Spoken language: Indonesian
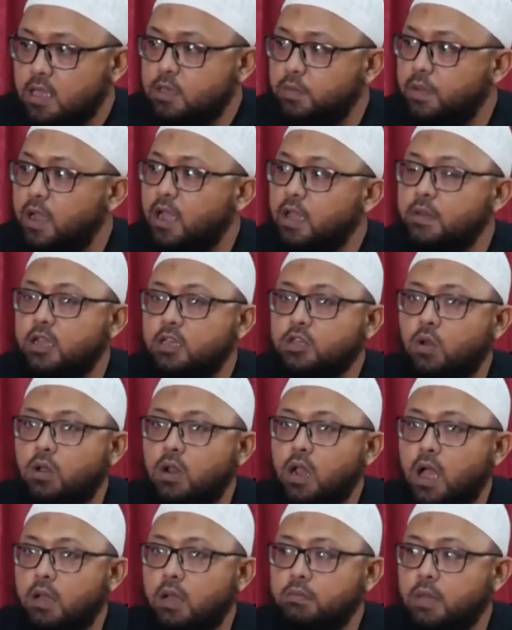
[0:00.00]
Sebagaimana
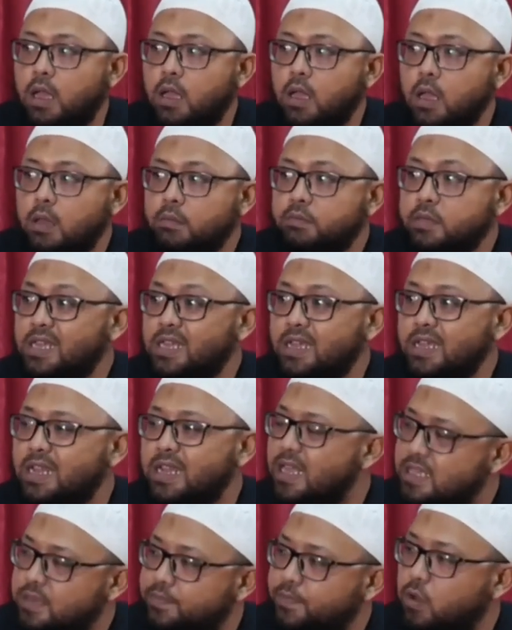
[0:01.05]
seorang hamba Misalnya
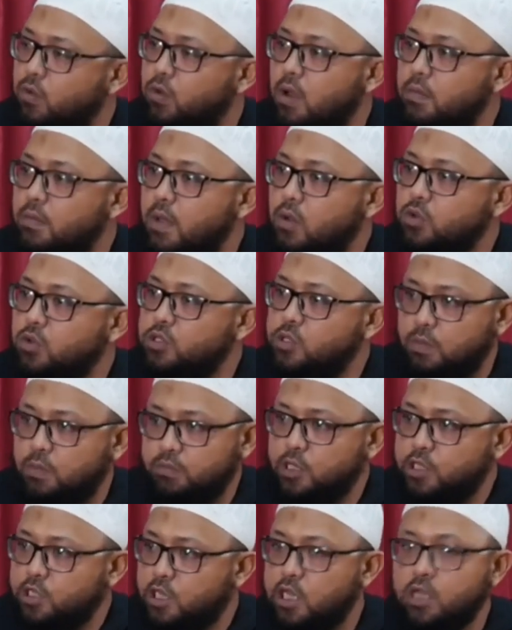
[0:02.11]
nasibnya kurang bagus
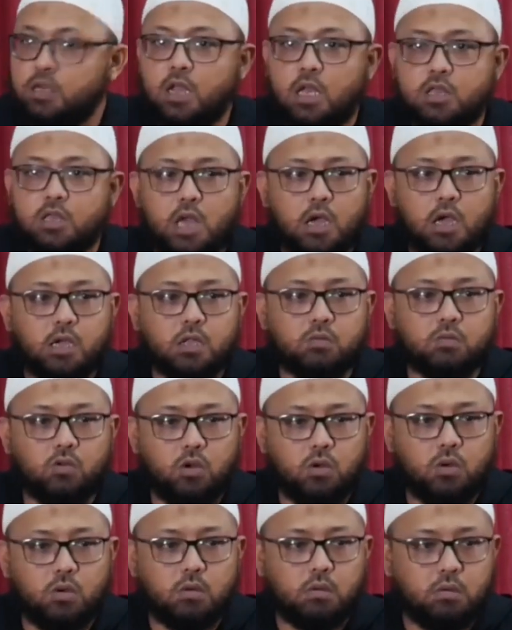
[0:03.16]
Miskin dan sakit
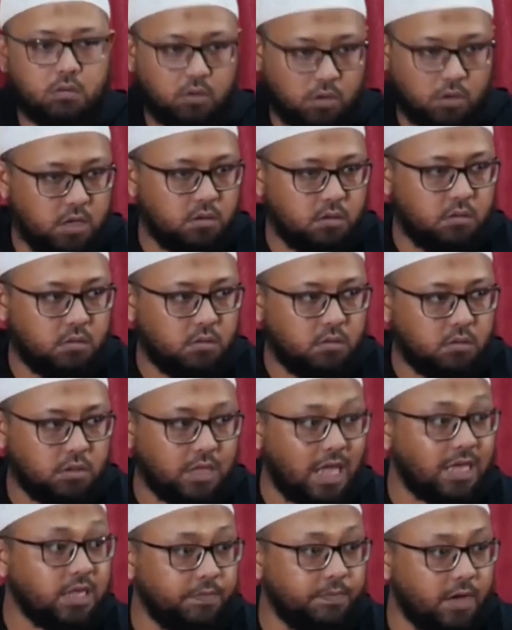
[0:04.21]
mulu Oke okay?
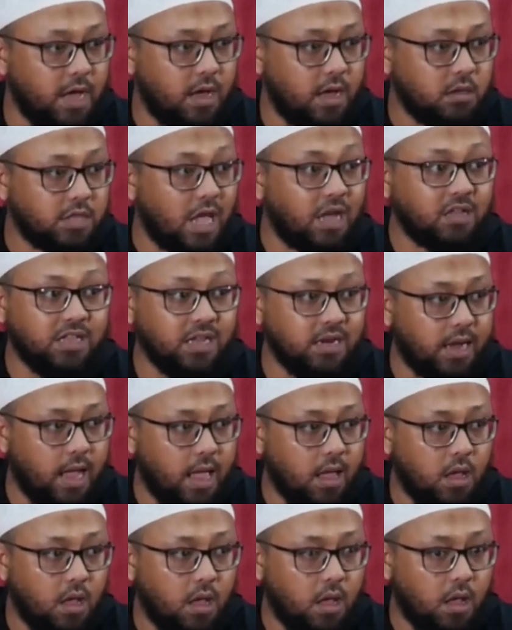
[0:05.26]
Nasib nggak? Takdir nggak?